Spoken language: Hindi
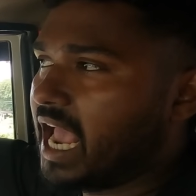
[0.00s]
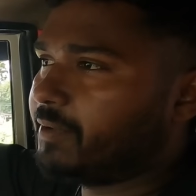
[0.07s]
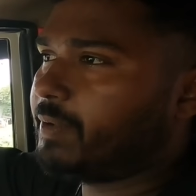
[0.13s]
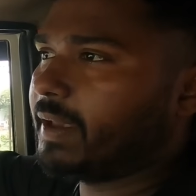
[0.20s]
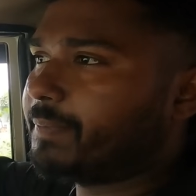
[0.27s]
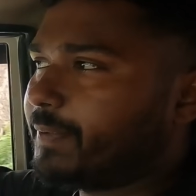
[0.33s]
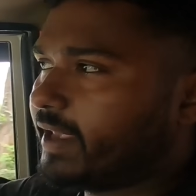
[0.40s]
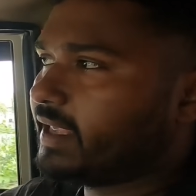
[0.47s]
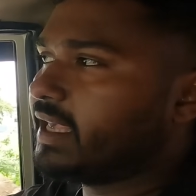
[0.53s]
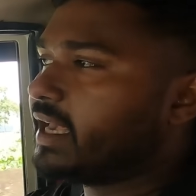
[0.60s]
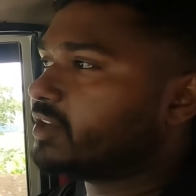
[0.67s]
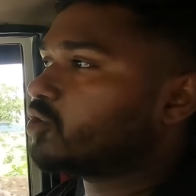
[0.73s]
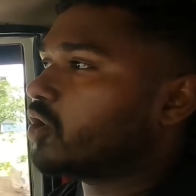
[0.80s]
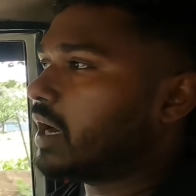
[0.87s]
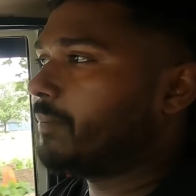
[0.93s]
हाईवे पे
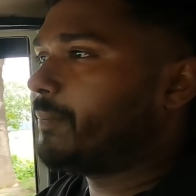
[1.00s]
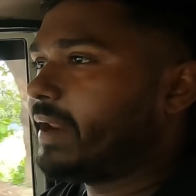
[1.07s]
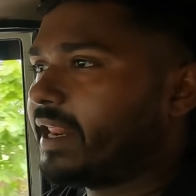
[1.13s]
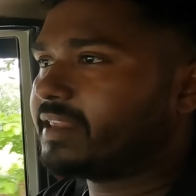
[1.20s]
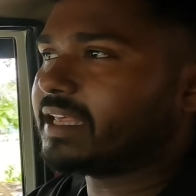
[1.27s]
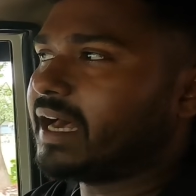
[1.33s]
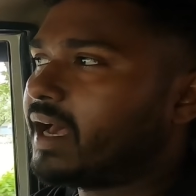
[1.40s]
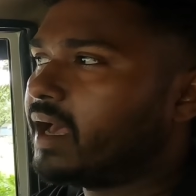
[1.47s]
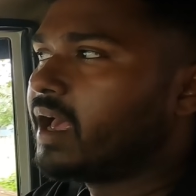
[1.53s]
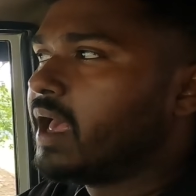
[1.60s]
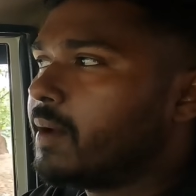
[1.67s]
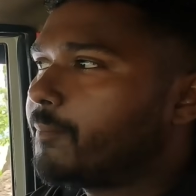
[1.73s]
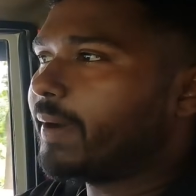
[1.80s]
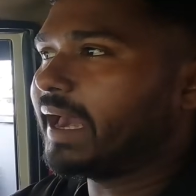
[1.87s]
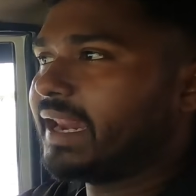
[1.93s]
ये जो कंपनी था
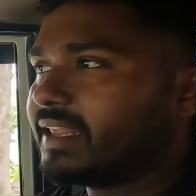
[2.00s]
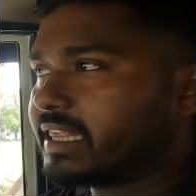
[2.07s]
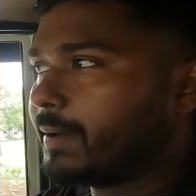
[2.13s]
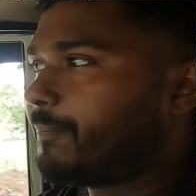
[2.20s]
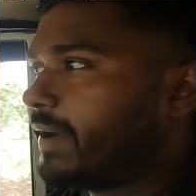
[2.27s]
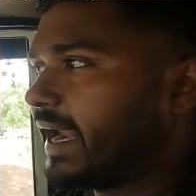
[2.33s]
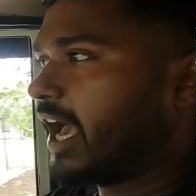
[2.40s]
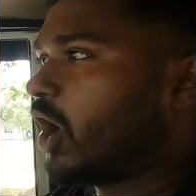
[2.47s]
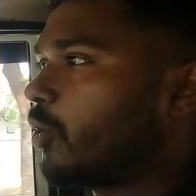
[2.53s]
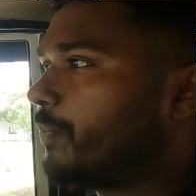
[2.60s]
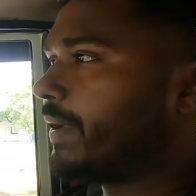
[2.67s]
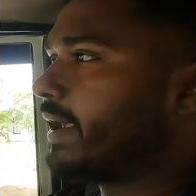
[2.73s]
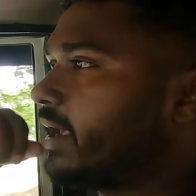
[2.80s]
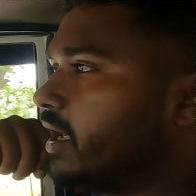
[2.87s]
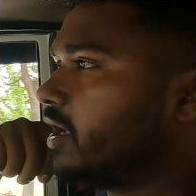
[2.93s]
पहले था
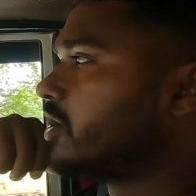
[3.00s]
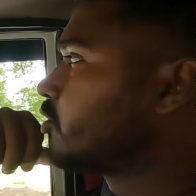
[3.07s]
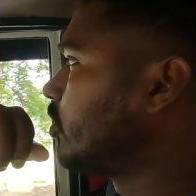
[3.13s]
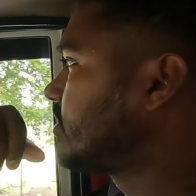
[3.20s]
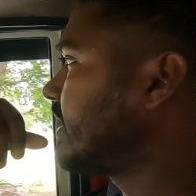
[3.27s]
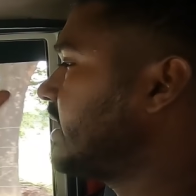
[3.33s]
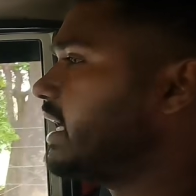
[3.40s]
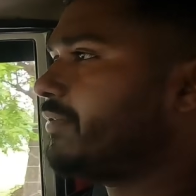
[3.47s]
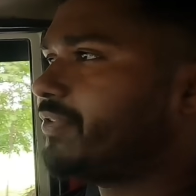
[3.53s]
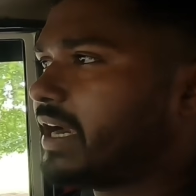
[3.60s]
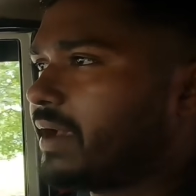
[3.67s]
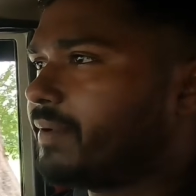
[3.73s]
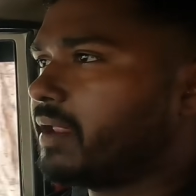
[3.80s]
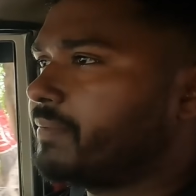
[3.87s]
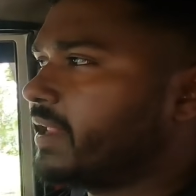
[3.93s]
पड़ाव पे तो चलिए
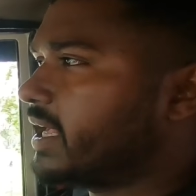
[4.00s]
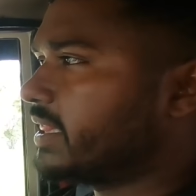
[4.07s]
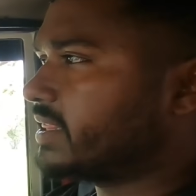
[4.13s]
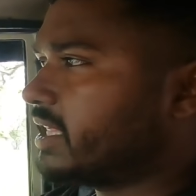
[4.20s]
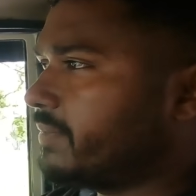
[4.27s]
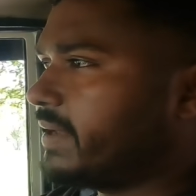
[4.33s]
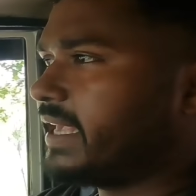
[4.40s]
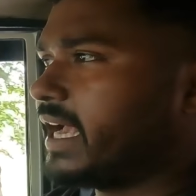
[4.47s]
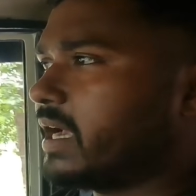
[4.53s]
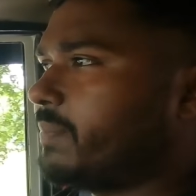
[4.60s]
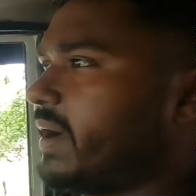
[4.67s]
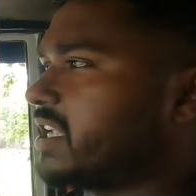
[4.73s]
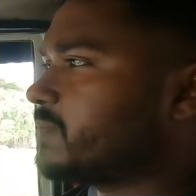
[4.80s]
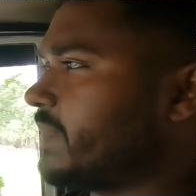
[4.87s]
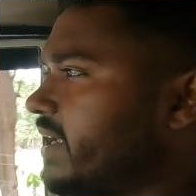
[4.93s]
फटाफट अब निकलते हैं भैया
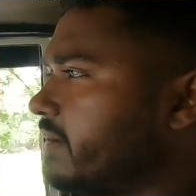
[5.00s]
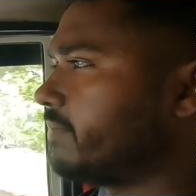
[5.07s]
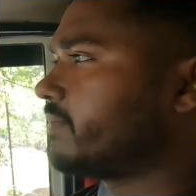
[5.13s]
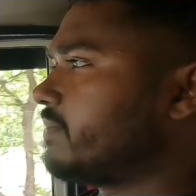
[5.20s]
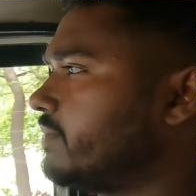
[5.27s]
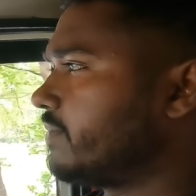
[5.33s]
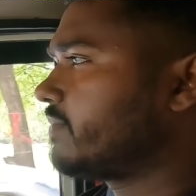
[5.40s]
के पास में